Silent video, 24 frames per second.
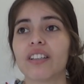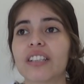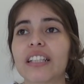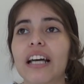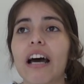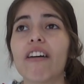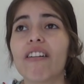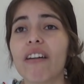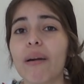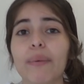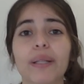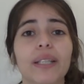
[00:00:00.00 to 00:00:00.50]

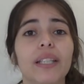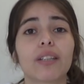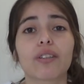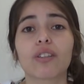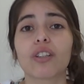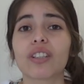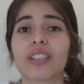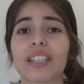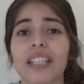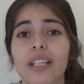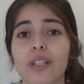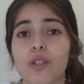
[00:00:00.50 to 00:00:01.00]
Onda, obviamente
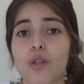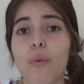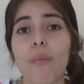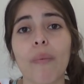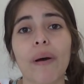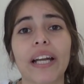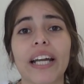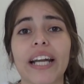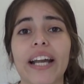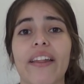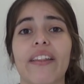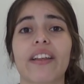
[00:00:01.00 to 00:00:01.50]
todos tienen sus
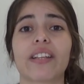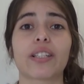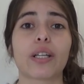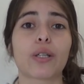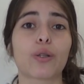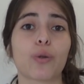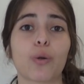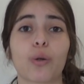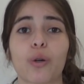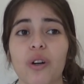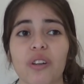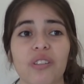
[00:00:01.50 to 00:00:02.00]
maneras de hacer
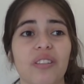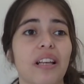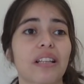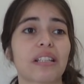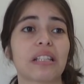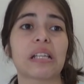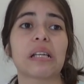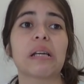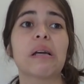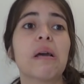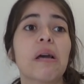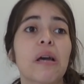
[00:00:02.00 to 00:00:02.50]
sus
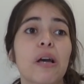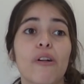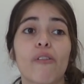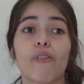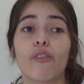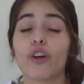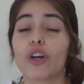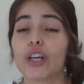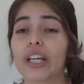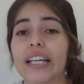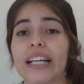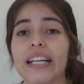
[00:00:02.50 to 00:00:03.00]
cosas y
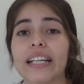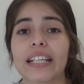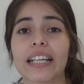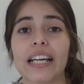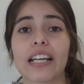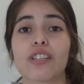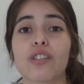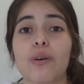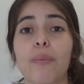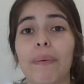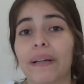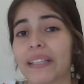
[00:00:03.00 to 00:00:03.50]
no crees
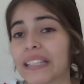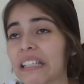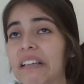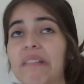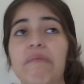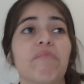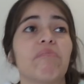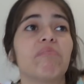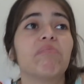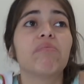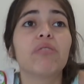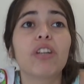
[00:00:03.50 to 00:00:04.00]
que eso es para
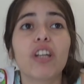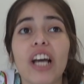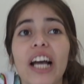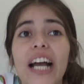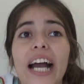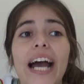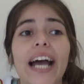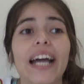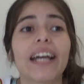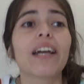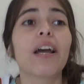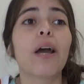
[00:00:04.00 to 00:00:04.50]
ti, no lo
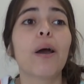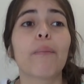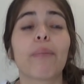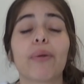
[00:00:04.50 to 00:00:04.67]
hagáis,